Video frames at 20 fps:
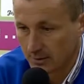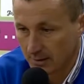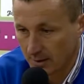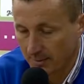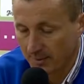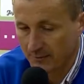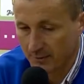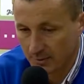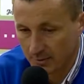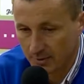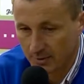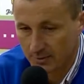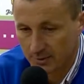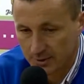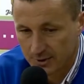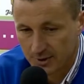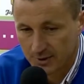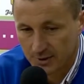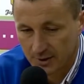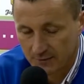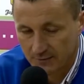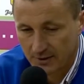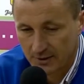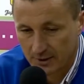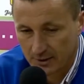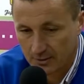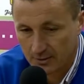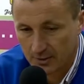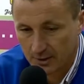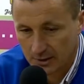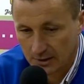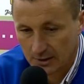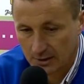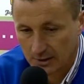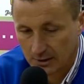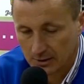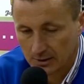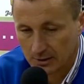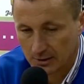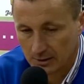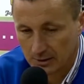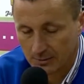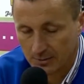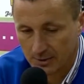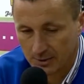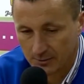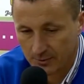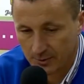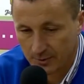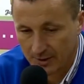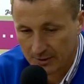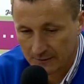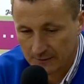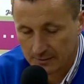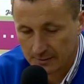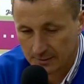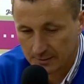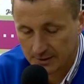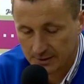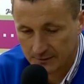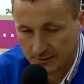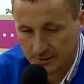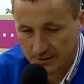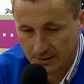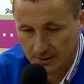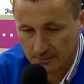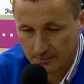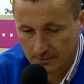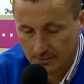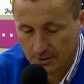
Na pewno będą to ciężkie dwa tygodnie i nie będą to łatwe.